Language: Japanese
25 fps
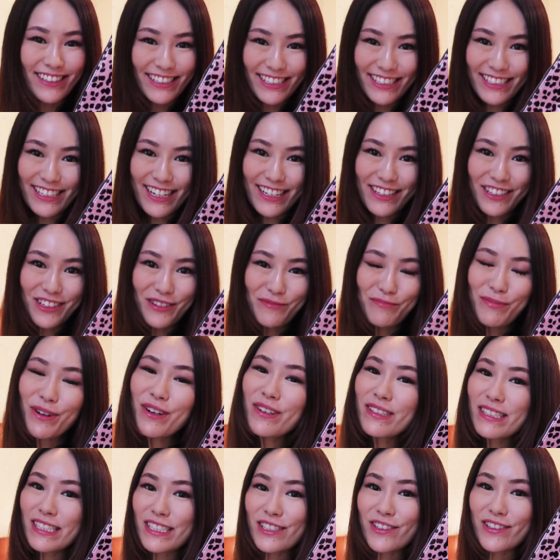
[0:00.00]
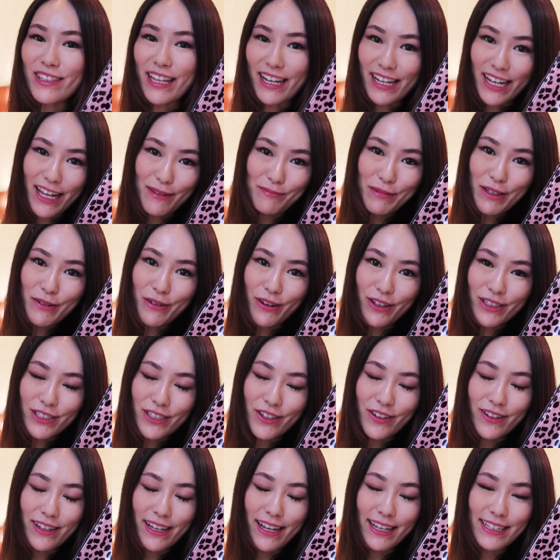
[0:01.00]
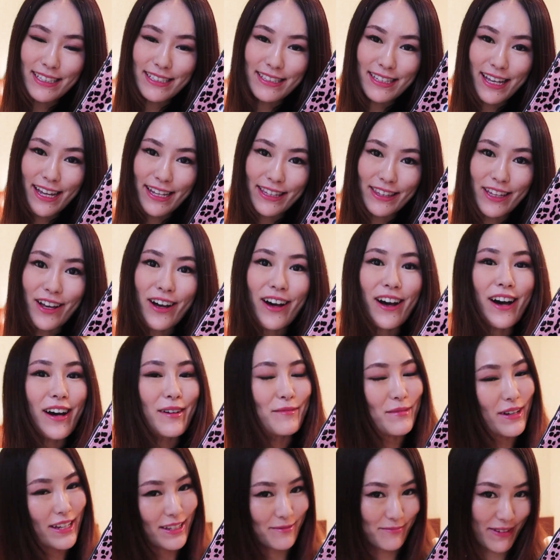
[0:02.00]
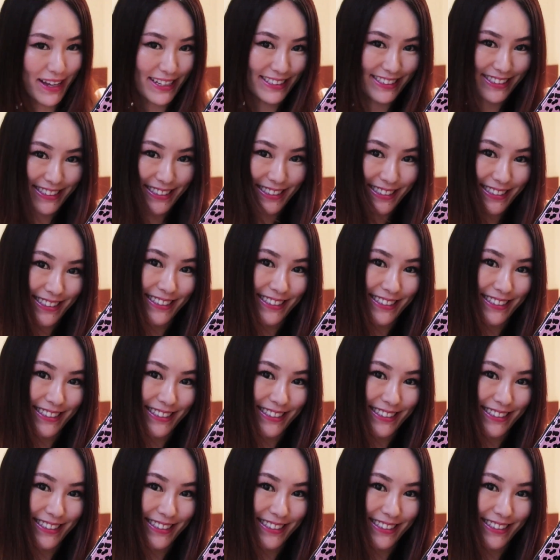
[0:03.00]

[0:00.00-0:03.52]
ちらのポーチの中身を紹介したいと思います。